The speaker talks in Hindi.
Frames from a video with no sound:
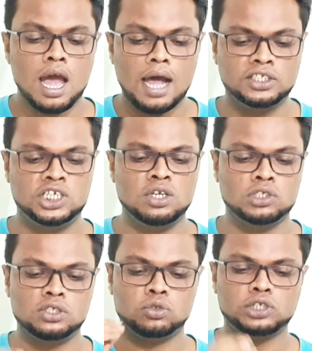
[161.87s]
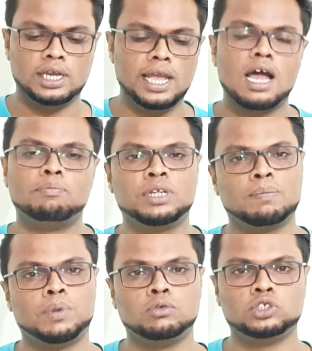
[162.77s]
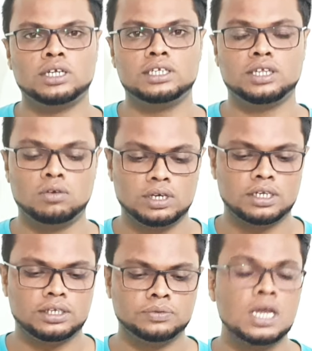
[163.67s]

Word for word: अच्छी न्यूज़ है सोचा ये आप तक पहुंचा देता हूँ करके